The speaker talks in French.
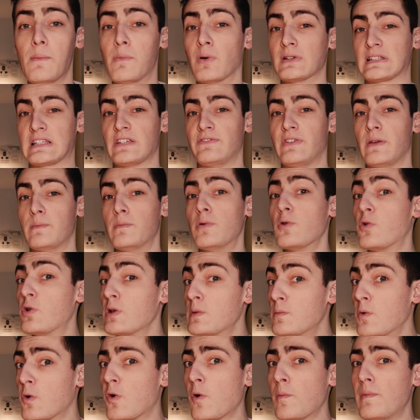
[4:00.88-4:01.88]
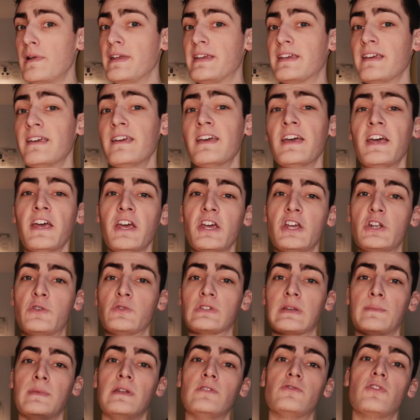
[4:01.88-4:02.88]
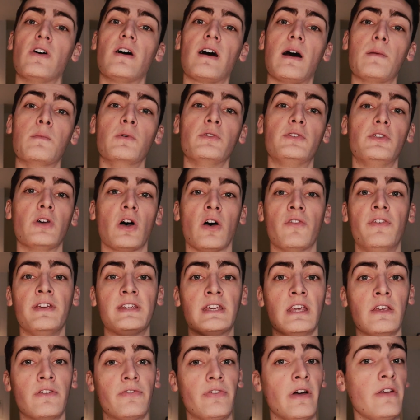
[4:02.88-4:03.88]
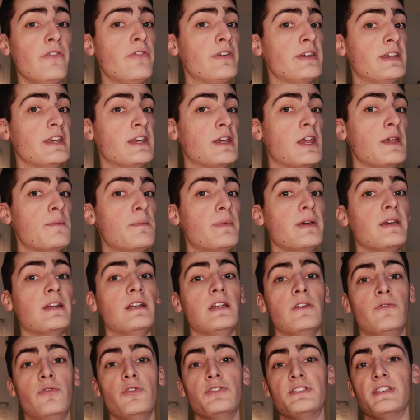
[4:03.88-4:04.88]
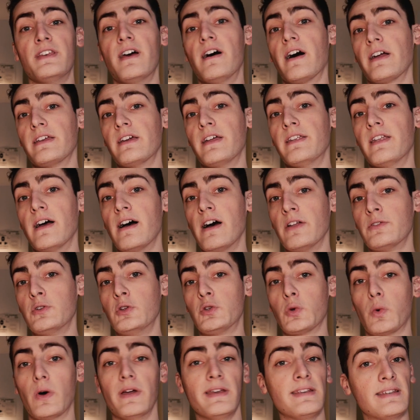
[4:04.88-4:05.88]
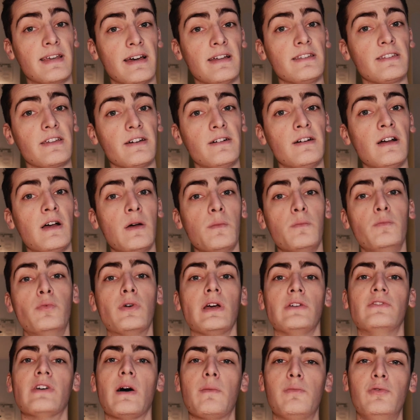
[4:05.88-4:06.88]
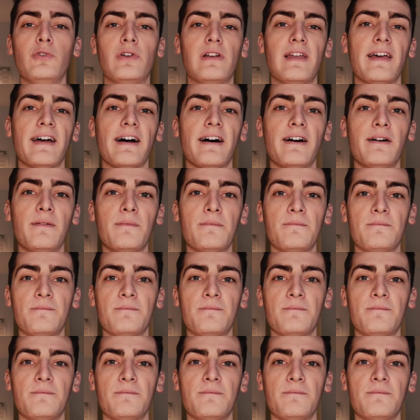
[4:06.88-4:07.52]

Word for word: Bon, ça fait beaucoup de mots compliqués, je vous amène voir un moteur Viking 5 qui équipait les fusées Ariane 1, 2, 3 et 4 pour y voir plus clair.